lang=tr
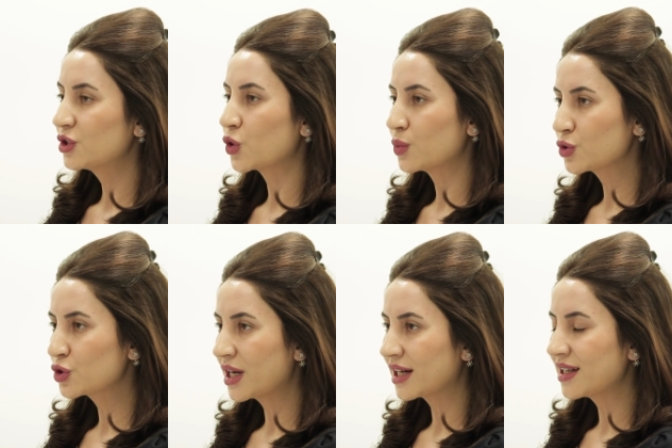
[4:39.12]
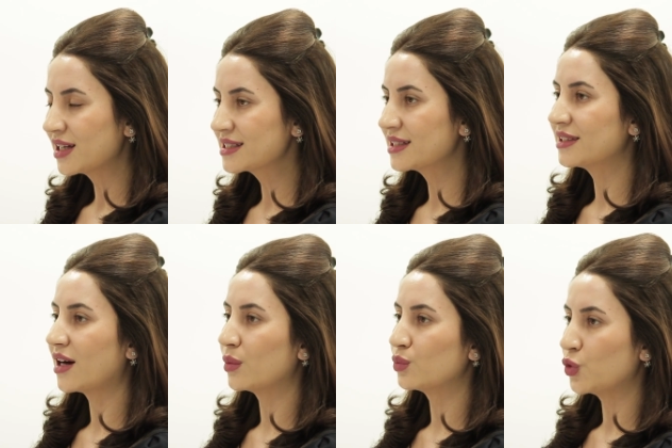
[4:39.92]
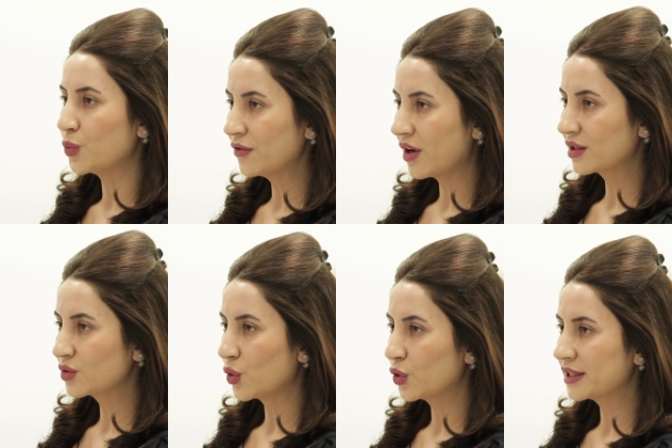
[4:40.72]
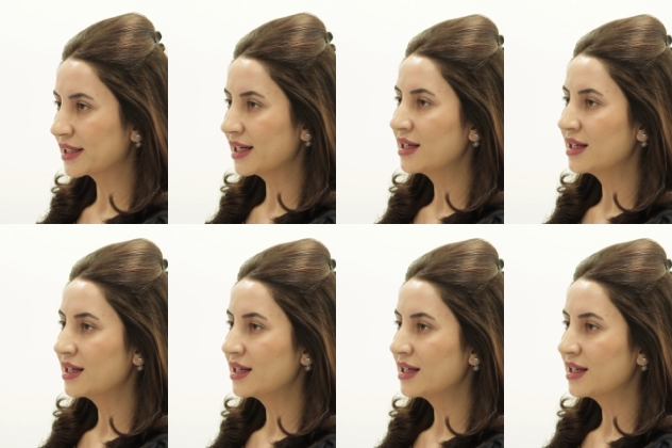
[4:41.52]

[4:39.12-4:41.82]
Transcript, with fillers: Trombositlerden salınan büyüme faktörleri